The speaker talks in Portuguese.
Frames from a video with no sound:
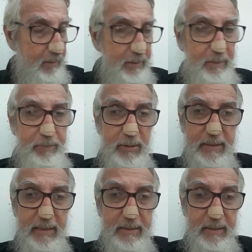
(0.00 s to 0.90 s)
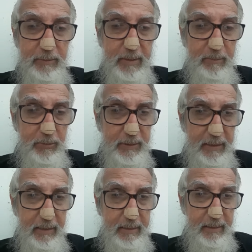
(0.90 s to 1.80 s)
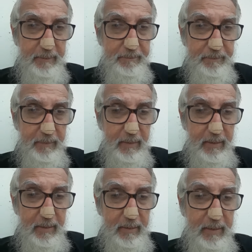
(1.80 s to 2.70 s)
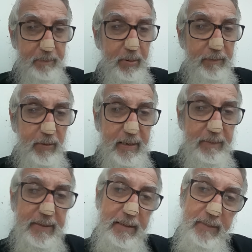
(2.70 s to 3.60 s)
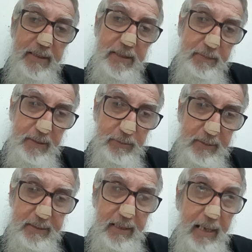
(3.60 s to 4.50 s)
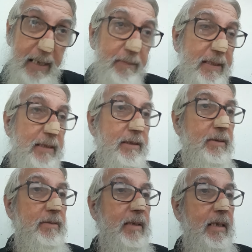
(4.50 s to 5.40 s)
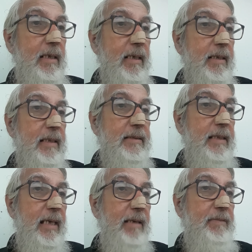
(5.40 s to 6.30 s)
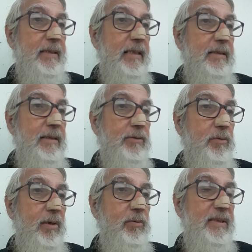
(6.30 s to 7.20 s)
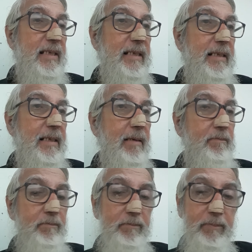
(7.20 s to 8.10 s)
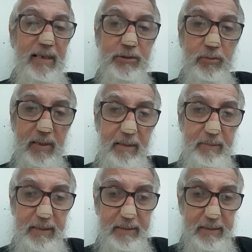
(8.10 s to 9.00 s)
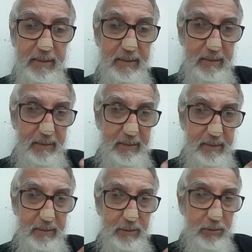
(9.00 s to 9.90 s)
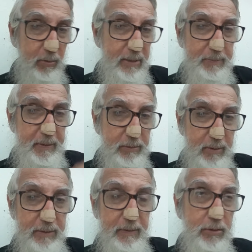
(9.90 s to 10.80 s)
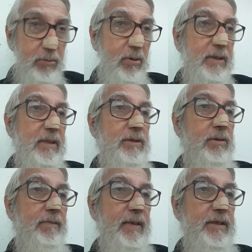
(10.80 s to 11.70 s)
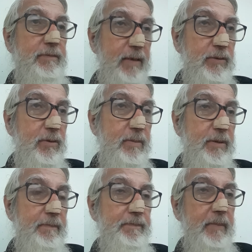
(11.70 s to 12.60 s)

de possessão demoníaca que provocava também nas pessoas a levitação. Quer dizer, a levitação é uma coisa particularmente só as pessoas virtuosas sofrem esse fenômeno.